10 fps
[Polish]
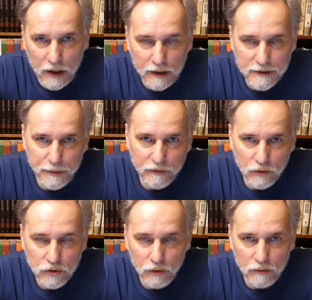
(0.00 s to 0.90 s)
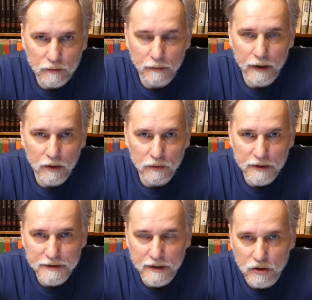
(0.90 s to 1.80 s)
ale z pewnością mają
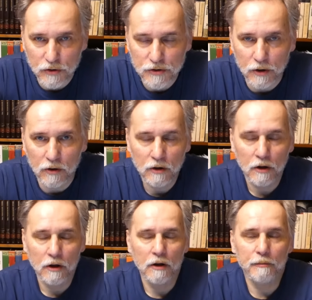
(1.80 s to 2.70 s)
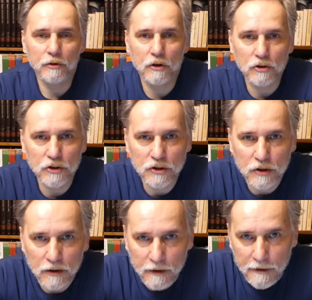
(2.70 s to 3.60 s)
je znacząco podrożyć.